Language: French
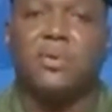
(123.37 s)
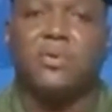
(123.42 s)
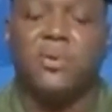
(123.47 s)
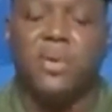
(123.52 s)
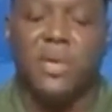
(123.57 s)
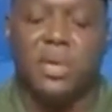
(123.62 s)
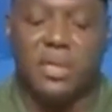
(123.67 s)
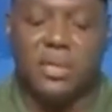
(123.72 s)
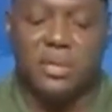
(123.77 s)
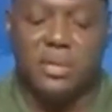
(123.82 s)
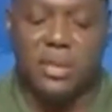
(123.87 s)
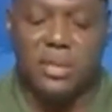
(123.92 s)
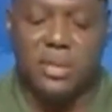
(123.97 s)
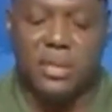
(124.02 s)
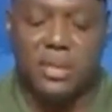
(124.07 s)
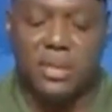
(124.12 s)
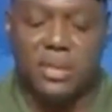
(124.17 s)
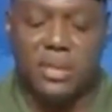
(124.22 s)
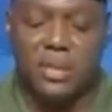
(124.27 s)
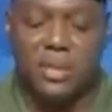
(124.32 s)

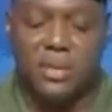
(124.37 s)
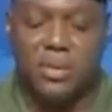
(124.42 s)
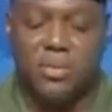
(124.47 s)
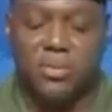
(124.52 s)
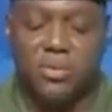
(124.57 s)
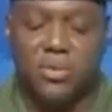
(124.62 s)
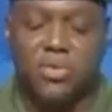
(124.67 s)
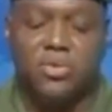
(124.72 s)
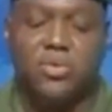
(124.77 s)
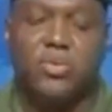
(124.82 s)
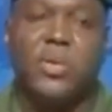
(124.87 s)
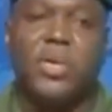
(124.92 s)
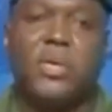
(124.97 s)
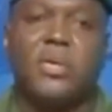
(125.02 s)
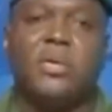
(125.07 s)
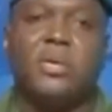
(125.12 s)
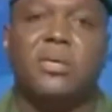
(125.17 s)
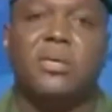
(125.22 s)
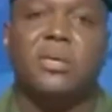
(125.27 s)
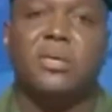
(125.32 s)
localisée au nord du
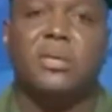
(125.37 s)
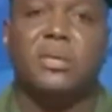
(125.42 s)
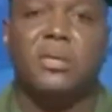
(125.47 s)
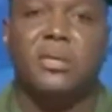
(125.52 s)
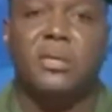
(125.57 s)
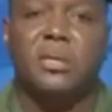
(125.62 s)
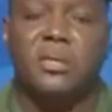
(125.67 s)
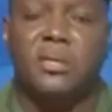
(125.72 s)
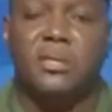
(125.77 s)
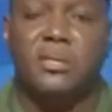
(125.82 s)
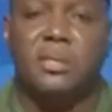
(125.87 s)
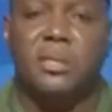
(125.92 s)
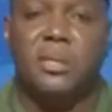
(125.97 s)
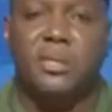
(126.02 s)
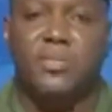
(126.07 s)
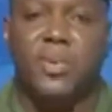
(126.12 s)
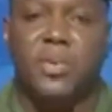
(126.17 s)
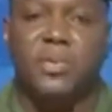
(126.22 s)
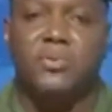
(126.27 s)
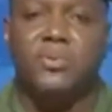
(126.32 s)
Mali s'est
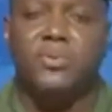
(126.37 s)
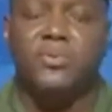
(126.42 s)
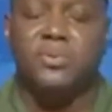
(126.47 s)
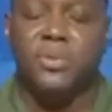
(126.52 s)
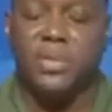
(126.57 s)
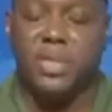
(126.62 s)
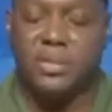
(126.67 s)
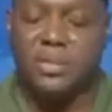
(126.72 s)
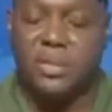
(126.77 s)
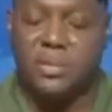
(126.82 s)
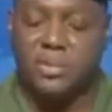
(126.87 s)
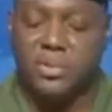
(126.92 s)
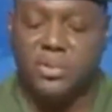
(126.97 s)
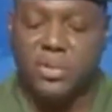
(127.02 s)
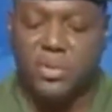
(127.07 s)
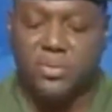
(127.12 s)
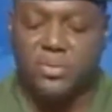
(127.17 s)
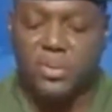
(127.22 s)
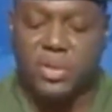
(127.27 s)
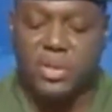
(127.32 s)
répandue sur l'ensemble du
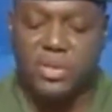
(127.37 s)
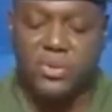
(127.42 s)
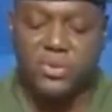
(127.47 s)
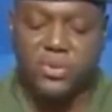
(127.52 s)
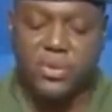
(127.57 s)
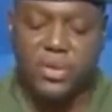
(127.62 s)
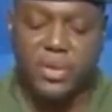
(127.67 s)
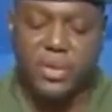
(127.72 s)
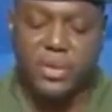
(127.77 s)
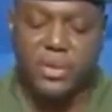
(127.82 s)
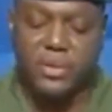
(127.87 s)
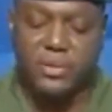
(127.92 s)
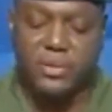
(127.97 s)
territoire national.